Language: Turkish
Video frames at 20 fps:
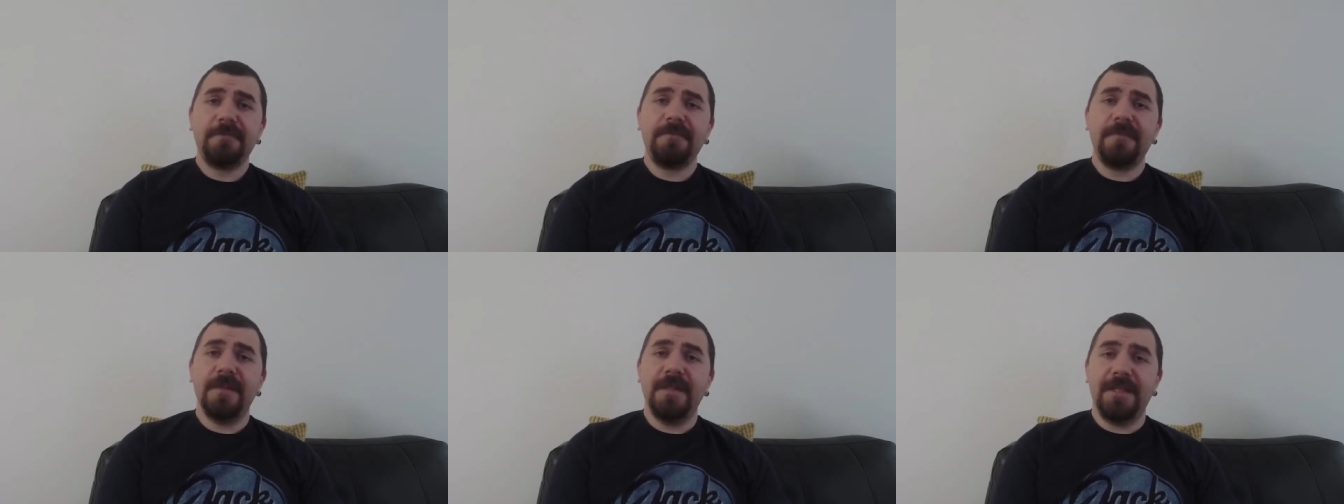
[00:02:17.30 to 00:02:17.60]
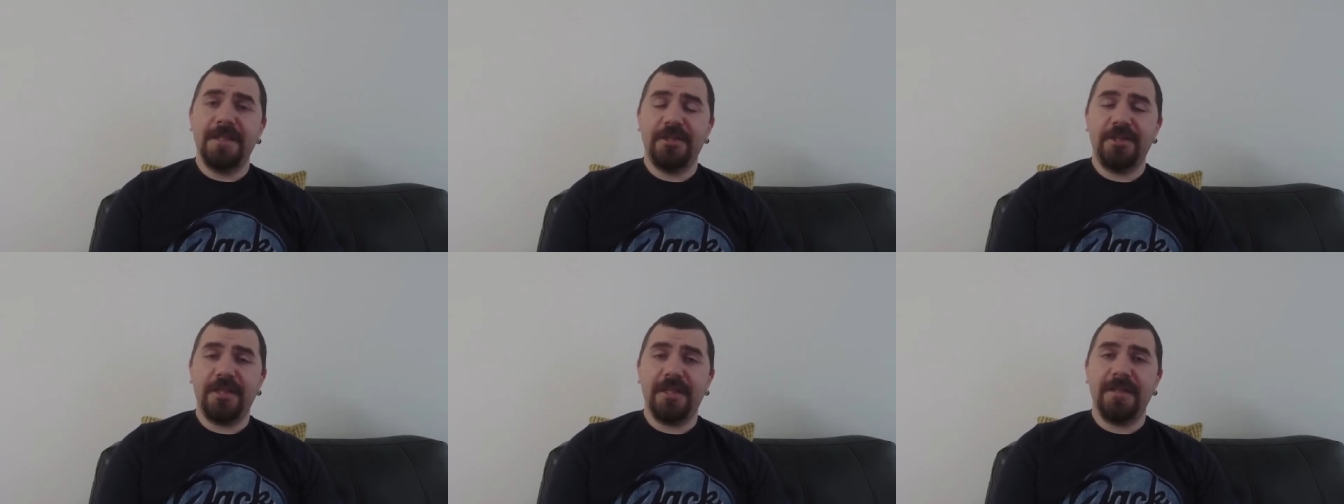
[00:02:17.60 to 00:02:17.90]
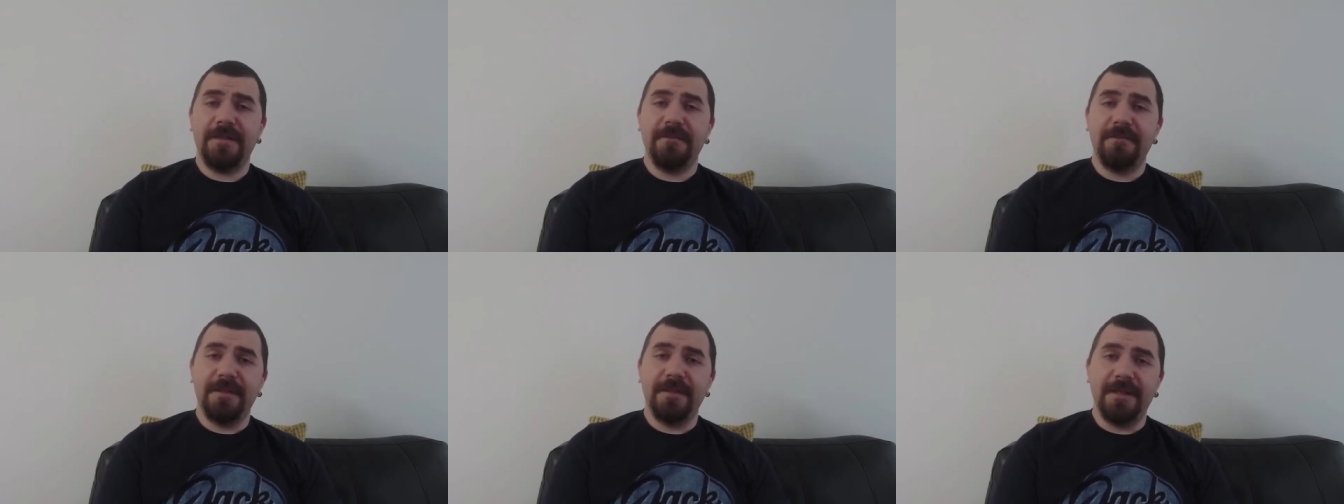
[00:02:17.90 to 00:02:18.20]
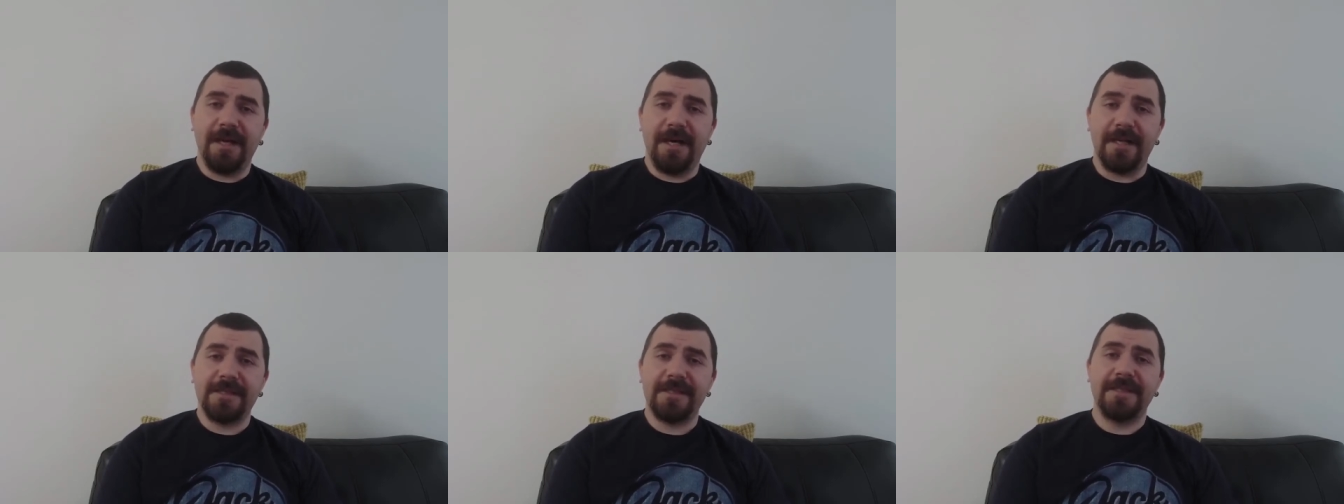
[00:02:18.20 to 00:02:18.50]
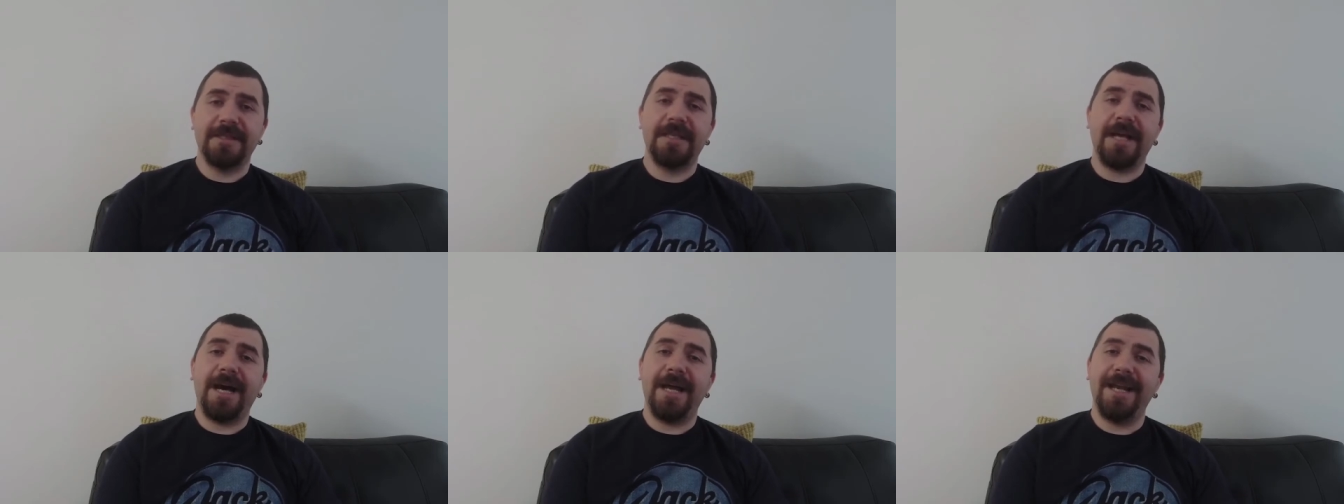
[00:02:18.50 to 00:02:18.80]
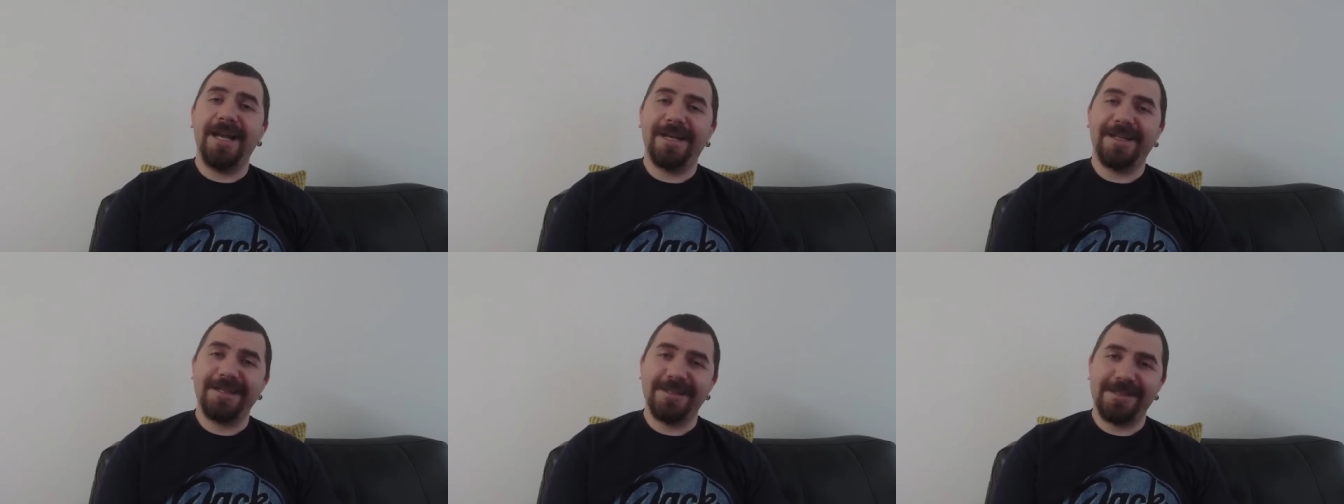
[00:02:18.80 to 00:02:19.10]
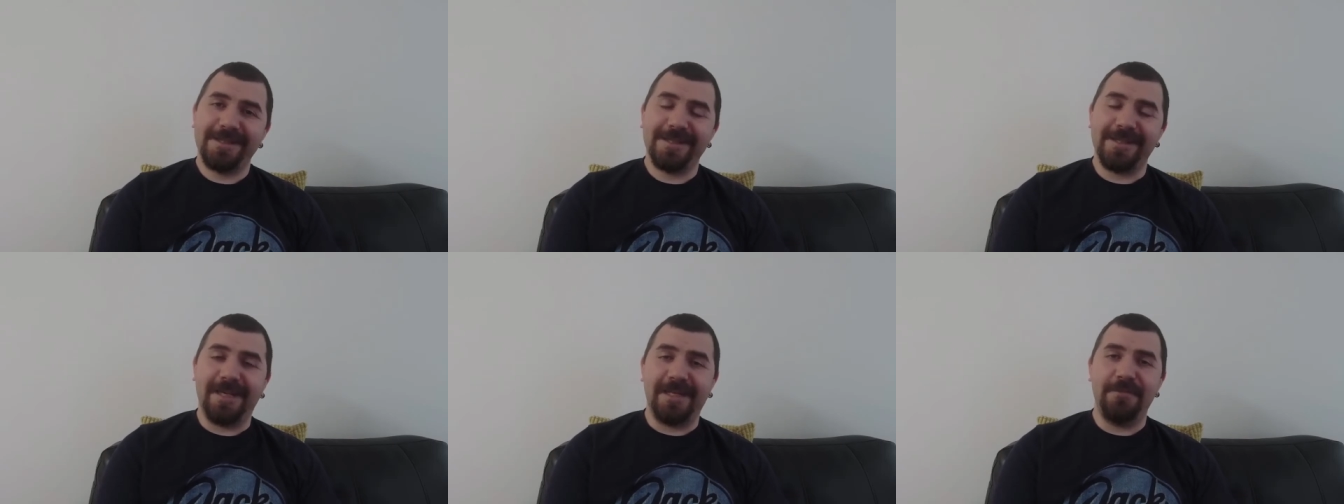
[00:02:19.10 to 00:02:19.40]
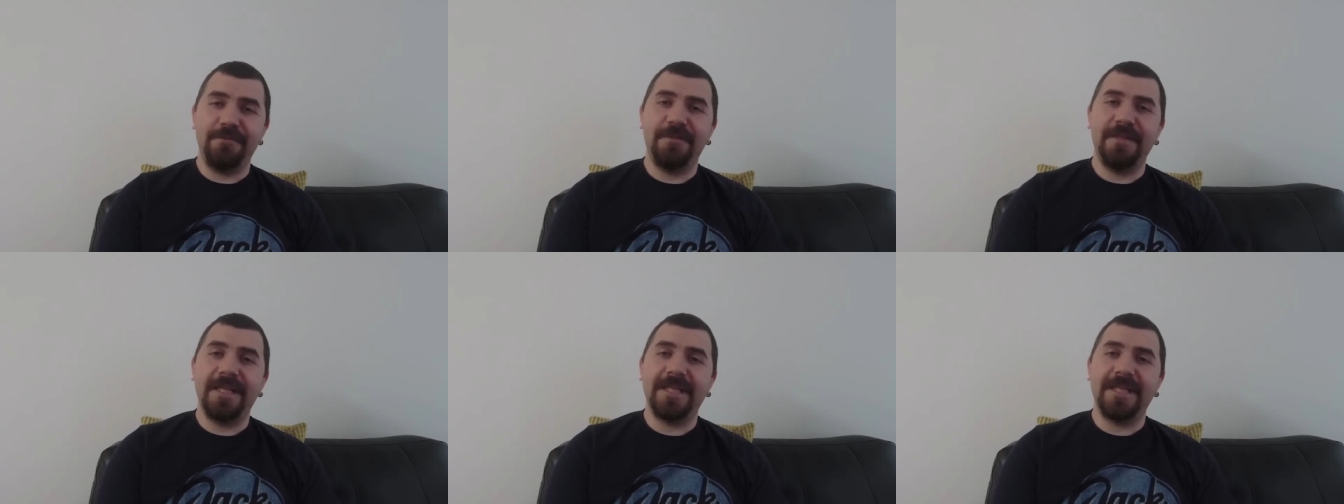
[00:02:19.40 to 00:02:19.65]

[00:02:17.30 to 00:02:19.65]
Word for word: işte e, aslında alakasız hani